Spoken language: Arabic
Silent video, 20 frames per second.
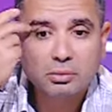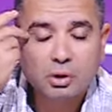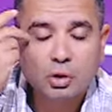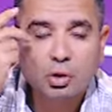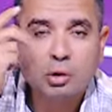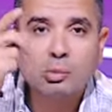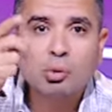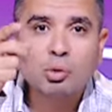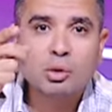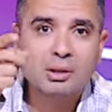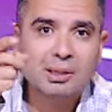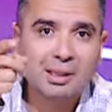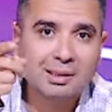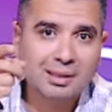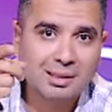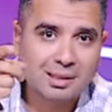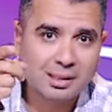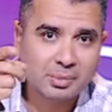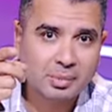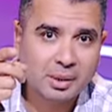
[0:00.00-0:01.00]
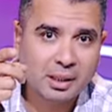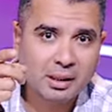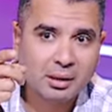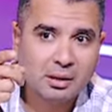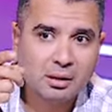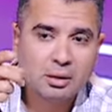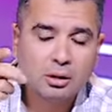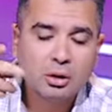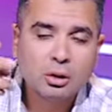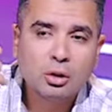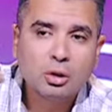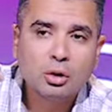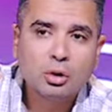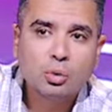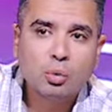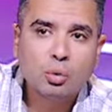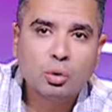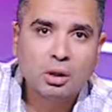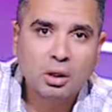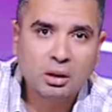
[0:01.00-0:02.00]
لجمهور النادي الاسماعيلي
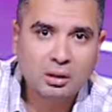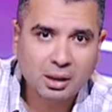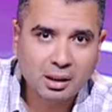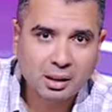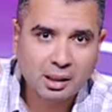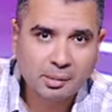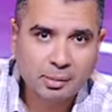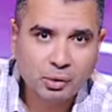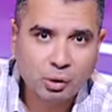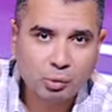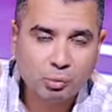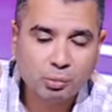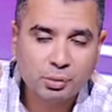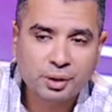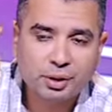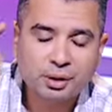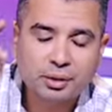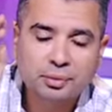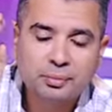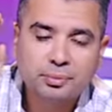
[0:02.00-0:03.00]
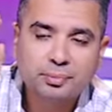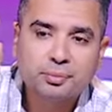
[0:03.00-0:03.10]
والاعضاء الجمعيه العموميه